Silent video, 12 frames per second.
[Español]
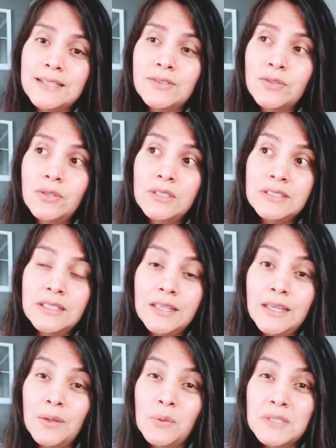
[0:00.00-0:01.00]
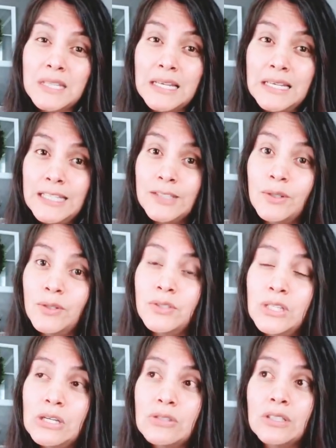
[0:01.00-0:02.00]
canciones, siente que no están listos los
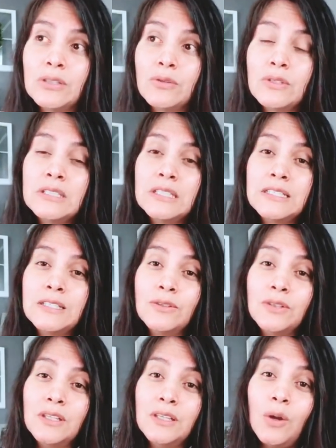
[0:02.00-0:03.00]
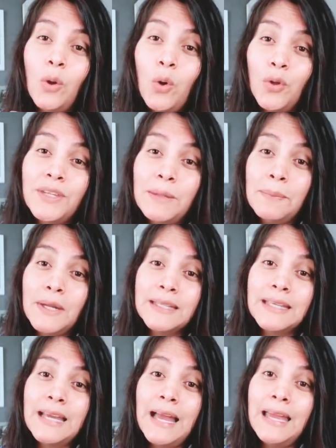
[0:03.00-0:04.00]
niños, entonces decidió tener otra
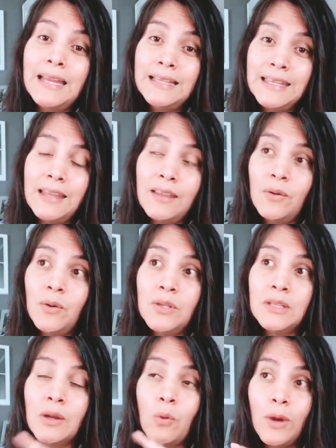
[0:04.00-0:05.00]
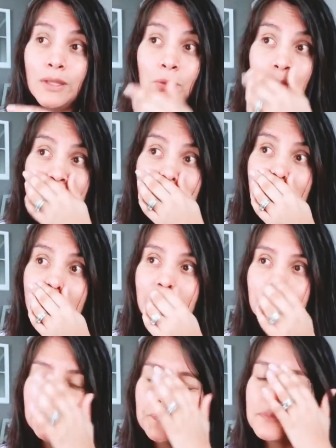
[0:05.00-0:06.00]
práctica el día de hoy de 4 a
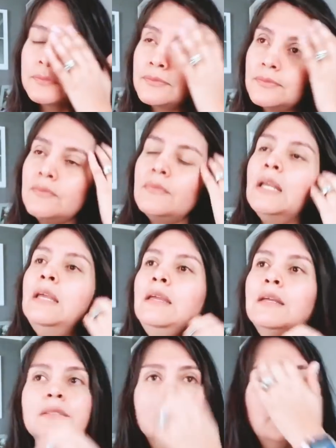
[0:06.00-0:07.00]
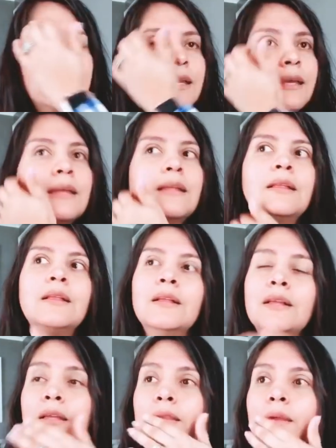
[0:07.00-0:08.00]
6. Y este
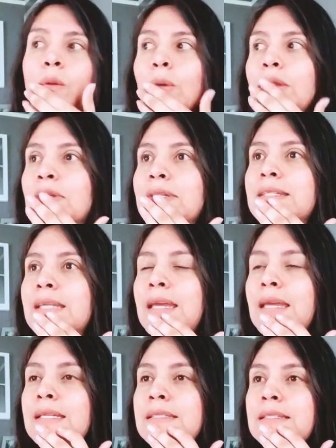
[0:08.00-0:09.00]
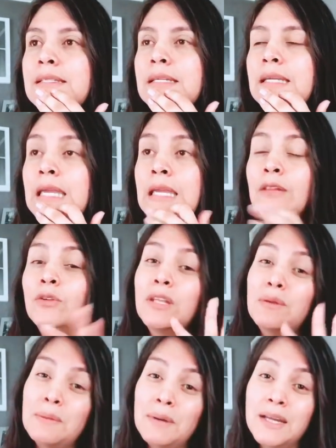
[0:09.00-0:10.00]
de 4 a 6 y
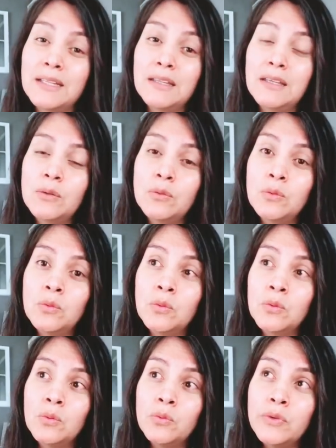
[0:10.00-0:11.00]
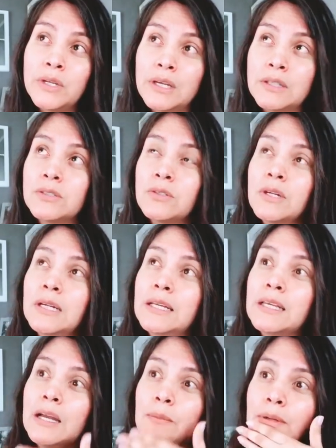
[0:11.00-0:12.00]
todavía van a tener un, un rehearsal que
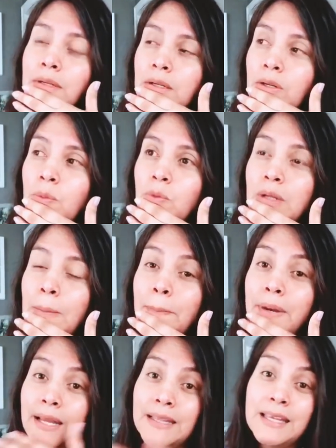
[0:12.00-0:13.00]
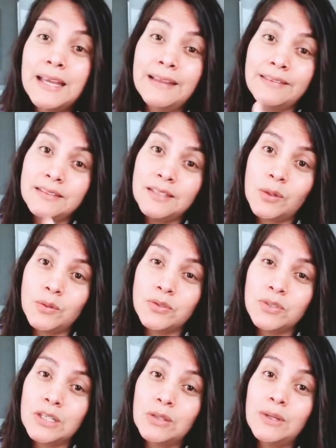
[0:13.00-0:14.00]
le llaman como una práctica antes del
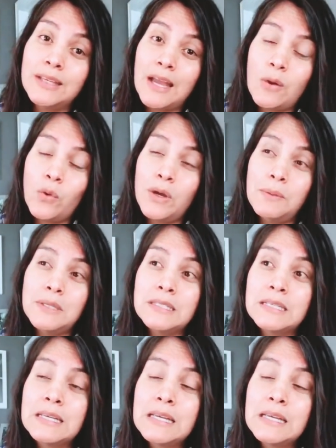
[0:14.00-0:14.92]
concierto el día jueves.